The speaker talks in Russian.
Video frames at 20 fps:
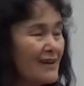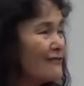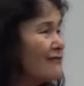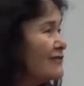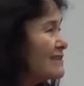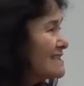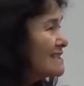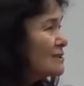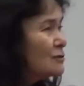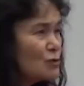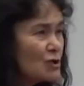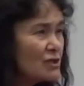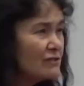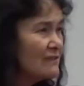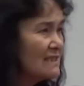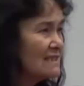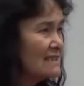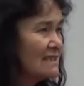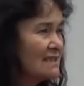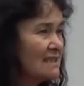
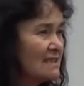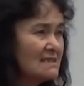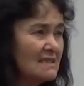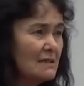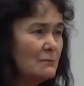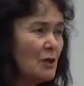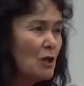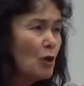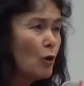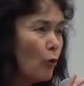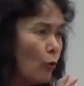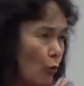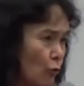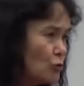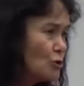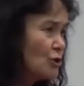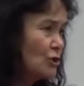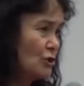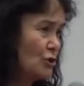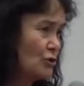Выслуживаться – это самое
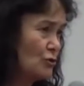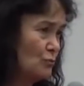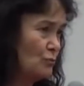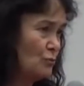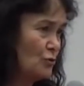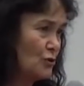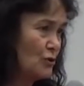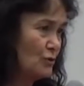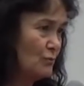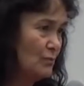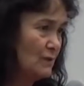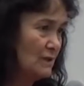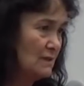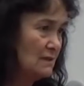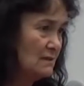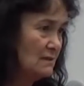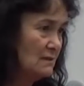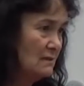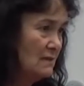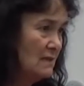худшее, что может быть.
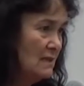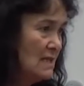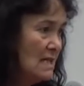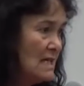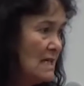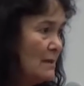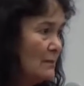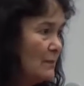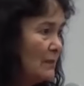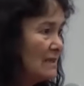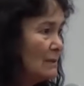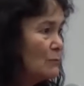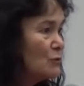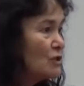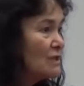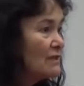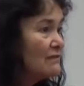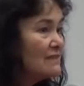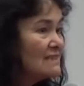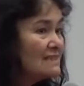Потому
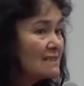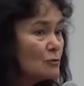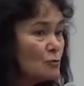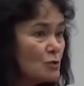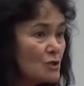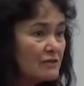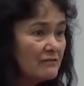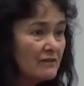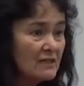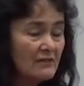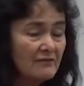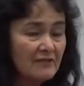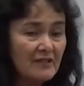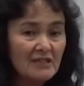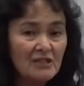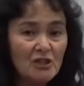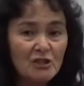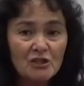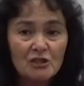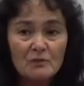что выслуживание в
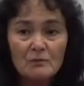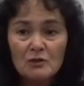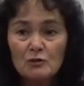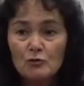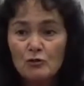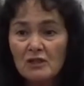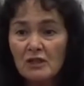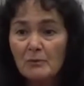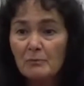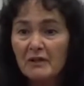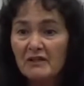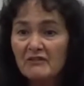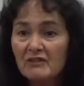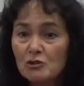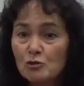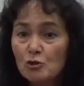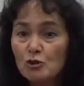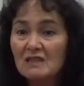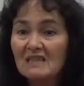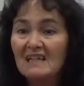конечном итоге
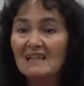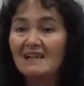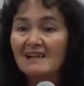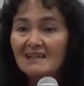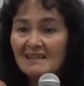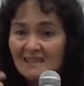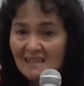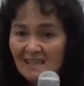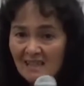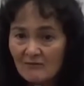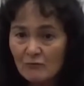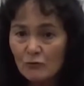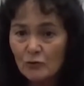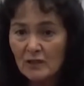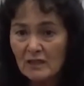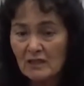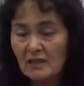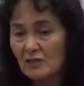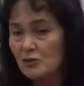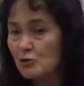приведет к гневу
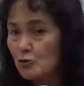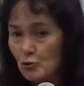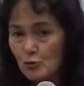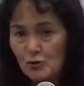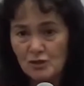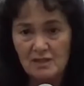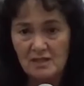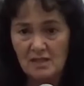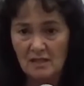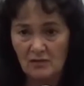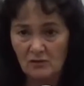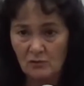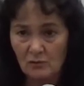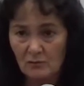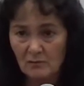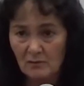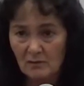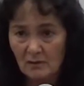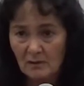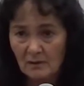и к отчуждению.